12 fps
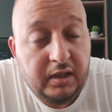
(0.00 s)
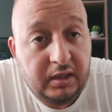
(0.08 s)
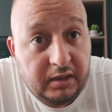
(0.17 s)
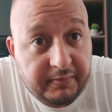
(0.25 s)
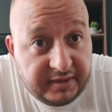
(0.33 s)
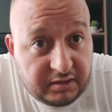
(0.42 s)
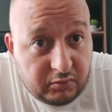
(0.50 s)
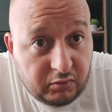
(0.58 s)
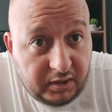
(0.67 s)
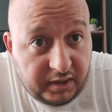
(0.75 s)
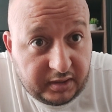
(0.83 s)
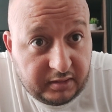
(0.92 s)
اللي بغيت
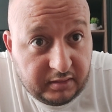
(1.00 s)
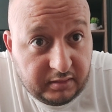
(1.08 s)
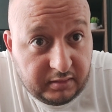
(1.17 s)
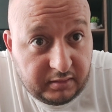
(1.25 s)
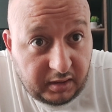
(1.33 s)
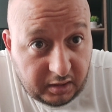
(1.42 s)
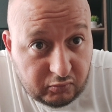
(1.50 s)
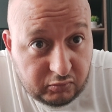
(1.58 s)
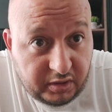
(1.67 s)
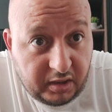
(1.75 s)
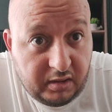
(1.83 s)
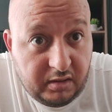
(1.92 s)
نقول لك
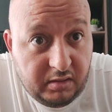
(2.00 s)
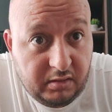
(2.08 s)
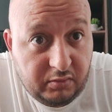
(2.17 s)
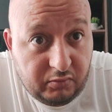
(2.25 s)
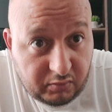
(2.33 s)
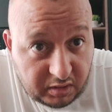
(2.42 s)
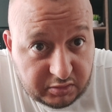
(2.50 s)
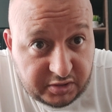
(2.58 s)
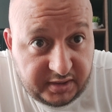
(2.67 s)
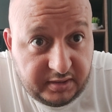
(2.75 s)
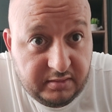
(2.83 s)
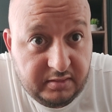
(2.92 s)
اخويا
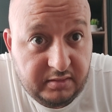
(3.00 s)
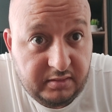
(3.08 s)
واختي